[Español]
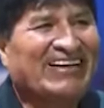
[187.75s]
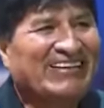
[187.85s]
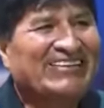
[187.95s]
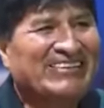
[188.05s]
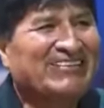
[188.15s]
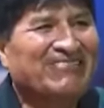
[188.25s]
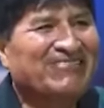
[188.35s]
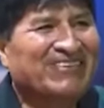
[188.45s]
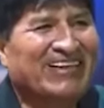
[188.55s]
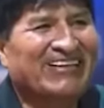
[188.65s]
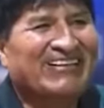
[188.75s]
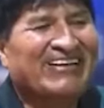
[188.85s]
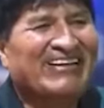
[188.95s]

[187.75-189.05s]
No, no está juzgado. Está juzgado.